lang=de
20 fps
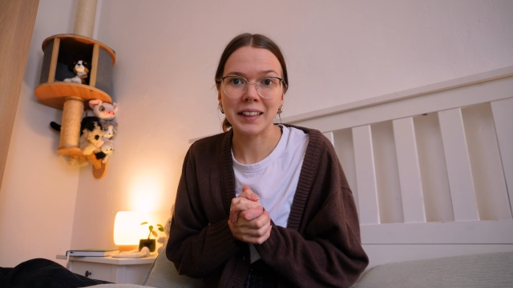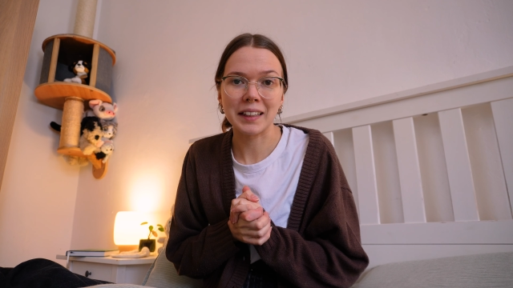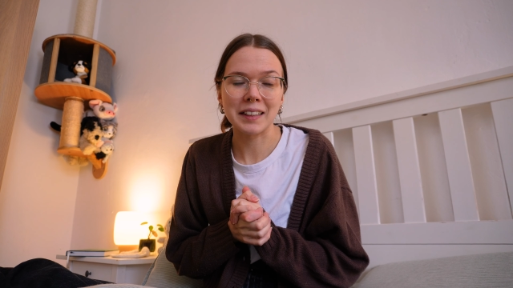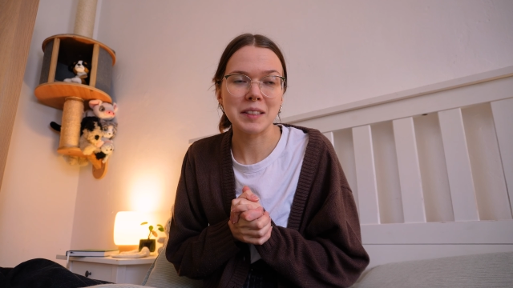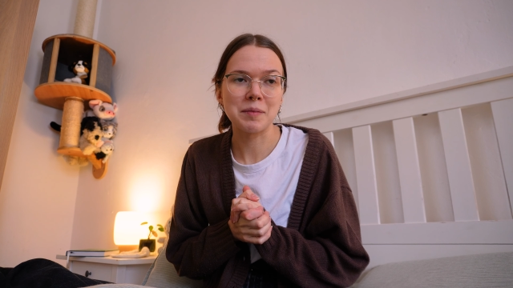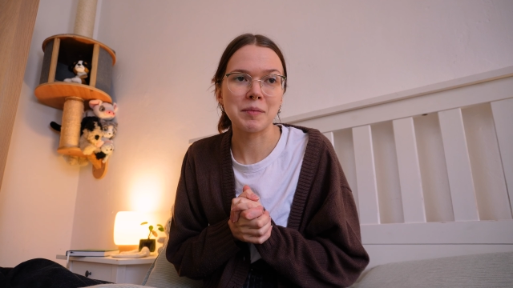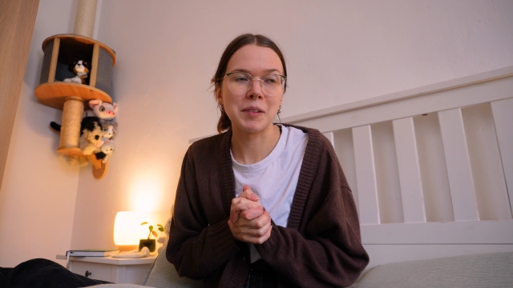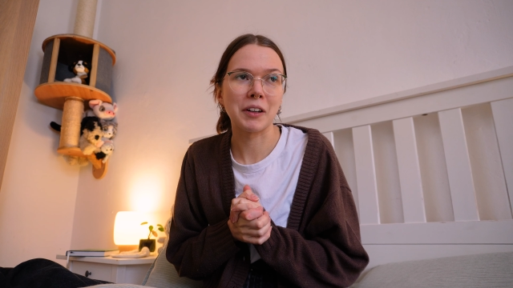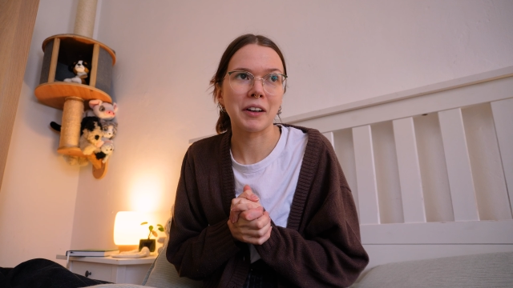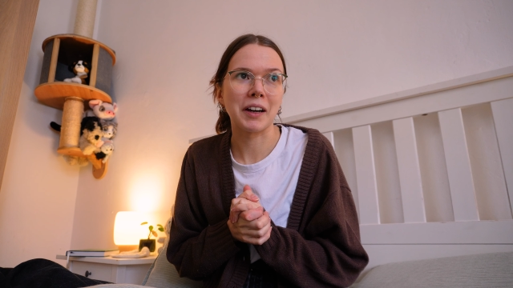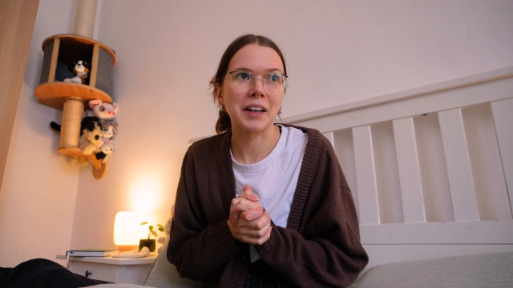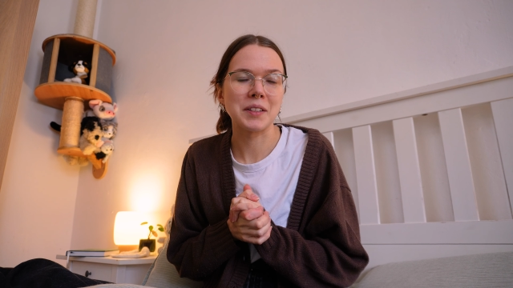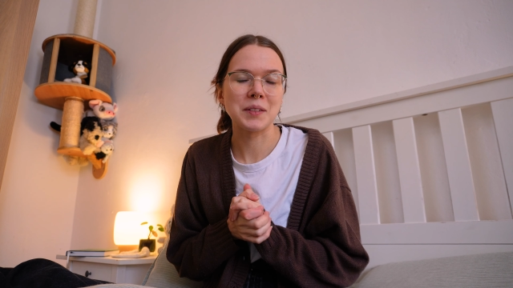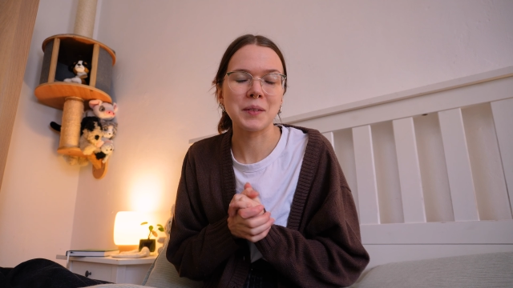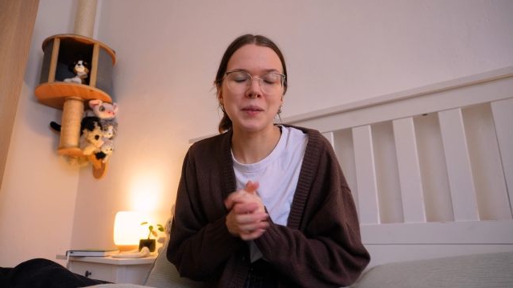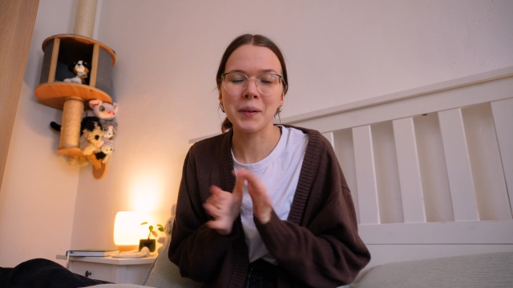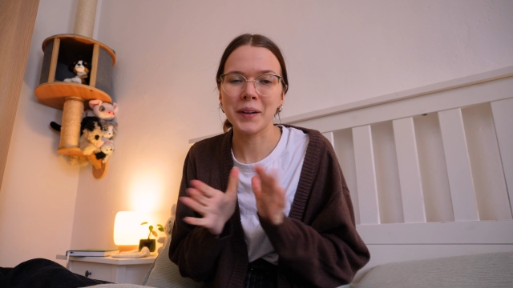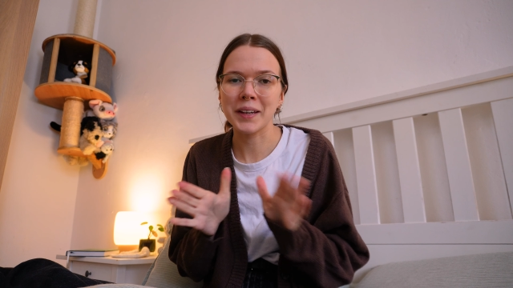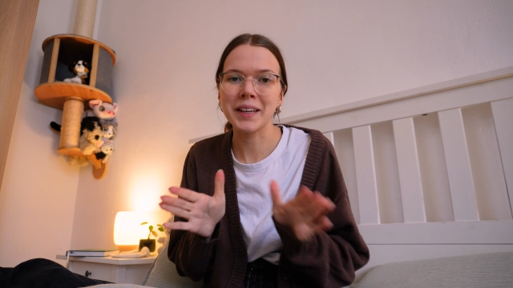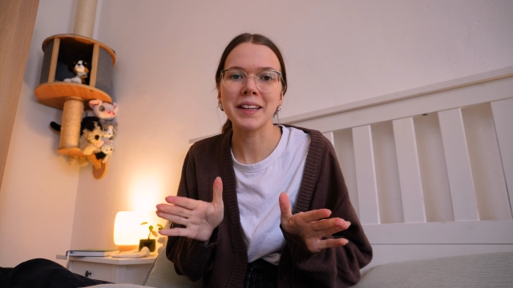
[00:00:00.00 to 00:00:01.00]
dachte ich mir auch gerade
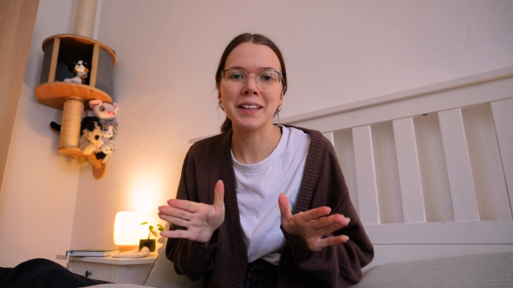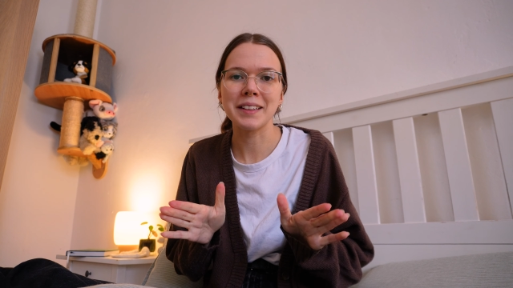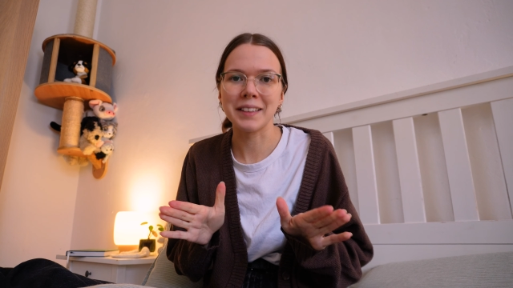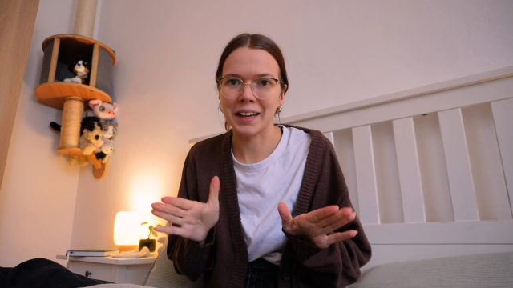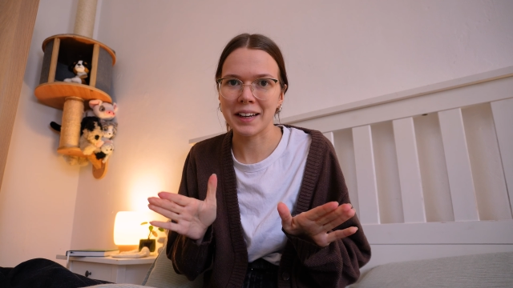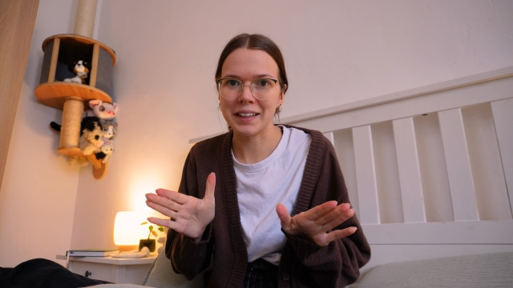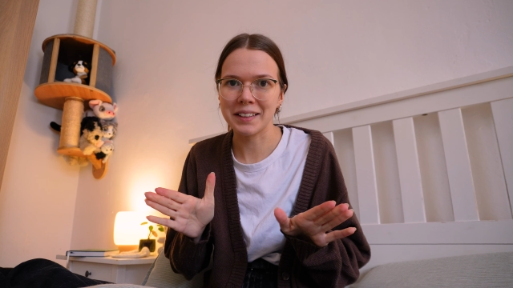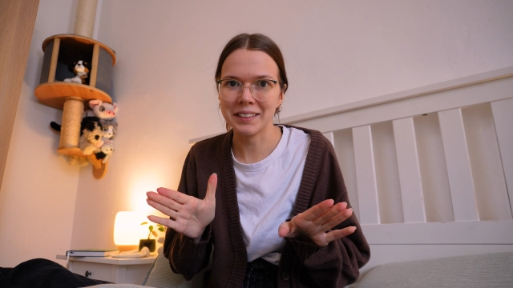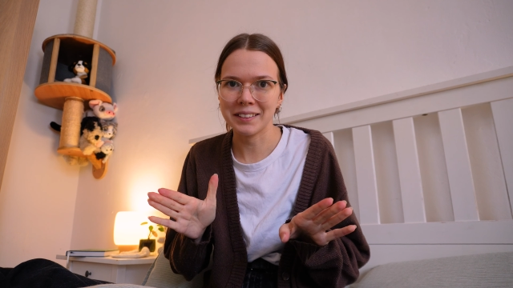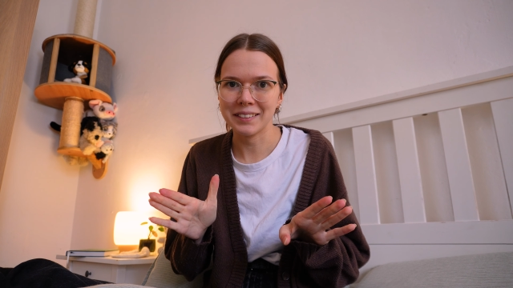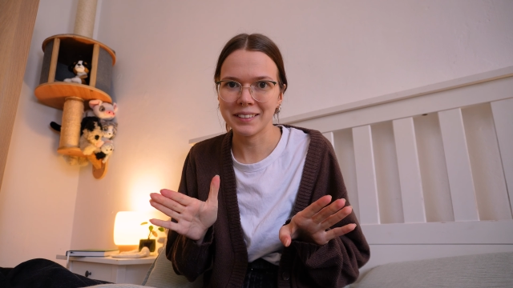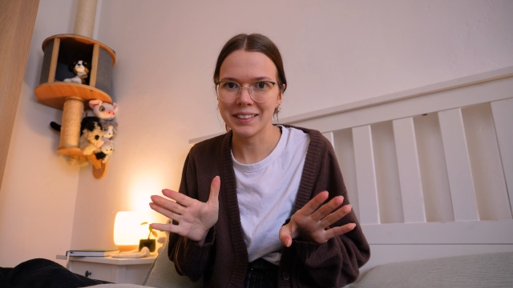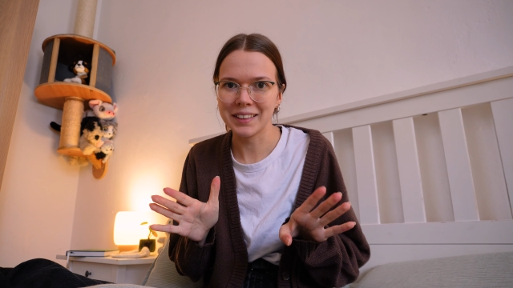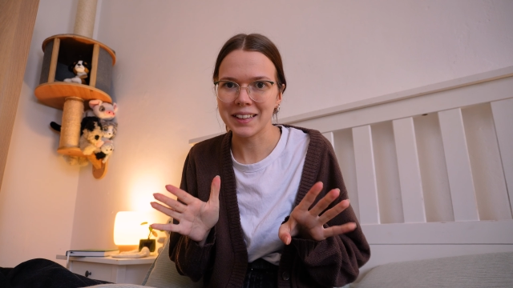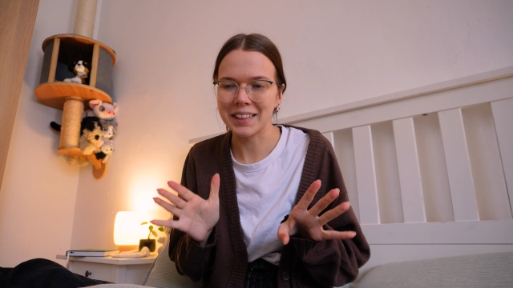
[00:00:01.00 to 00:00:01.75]
so, okay, nein,